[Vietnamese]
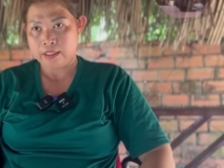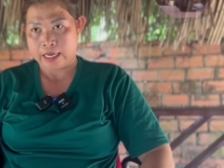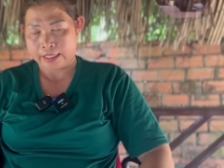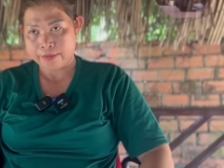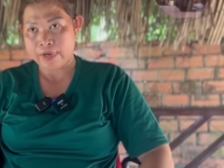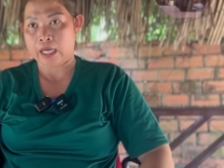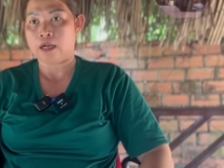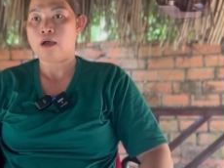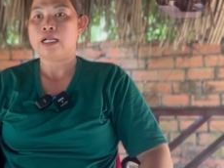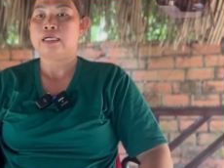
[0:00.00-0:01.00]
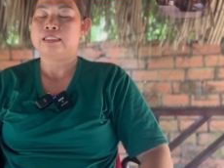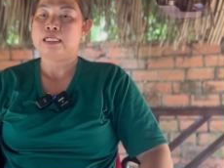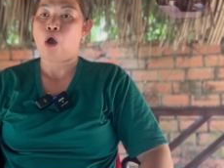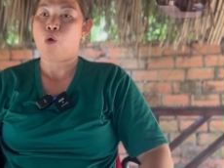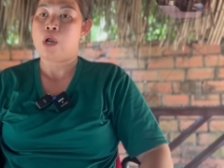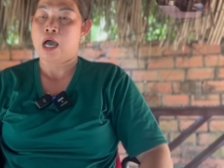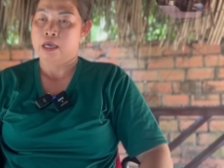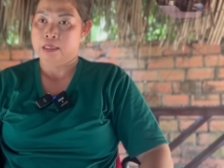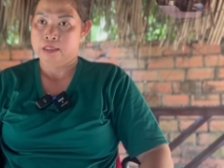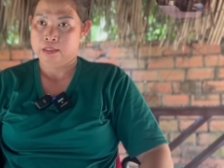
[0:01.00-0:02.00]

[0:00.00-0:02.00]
là cái phần đó là người ta độ đời